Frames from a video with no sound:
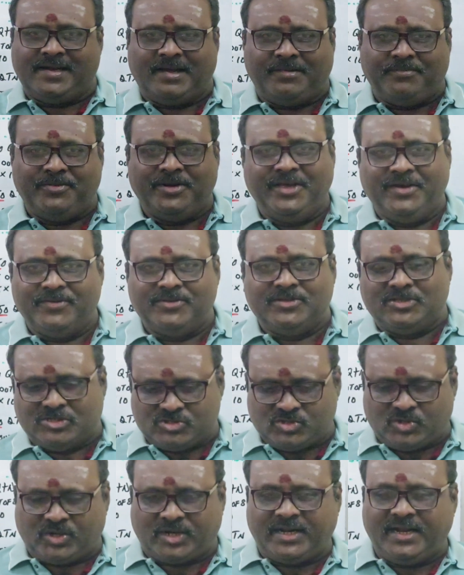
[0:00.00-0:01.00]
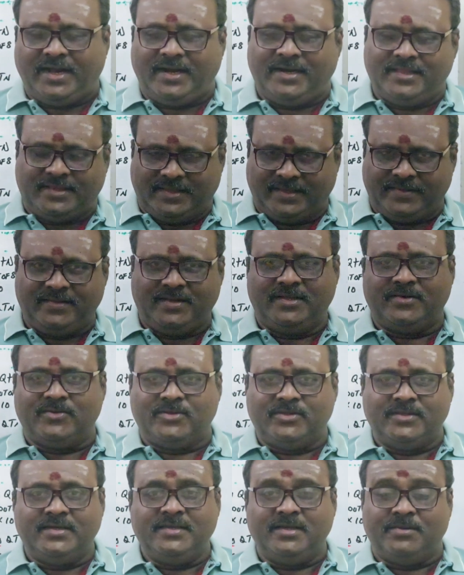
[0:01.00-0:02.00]
நான் அப்படியே வந்து சொல்கிறேன் அடுத்த இதில்
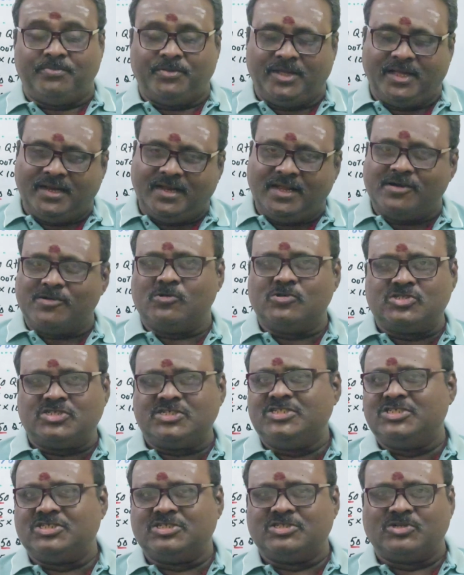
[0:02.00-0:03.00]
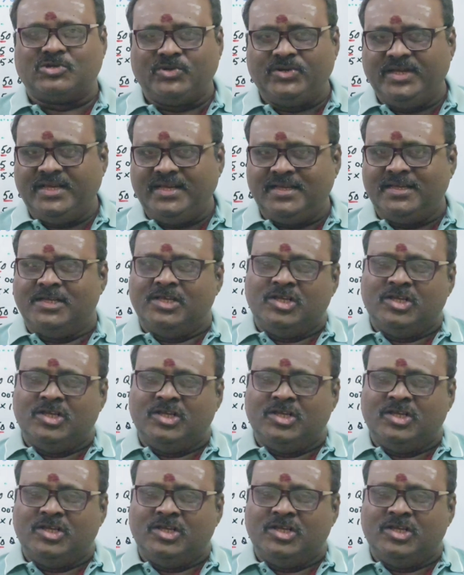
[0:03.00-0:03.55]
வந்து இப்படியெல்லாம் கொஸ்டின்ஸ் இருக்குன்னு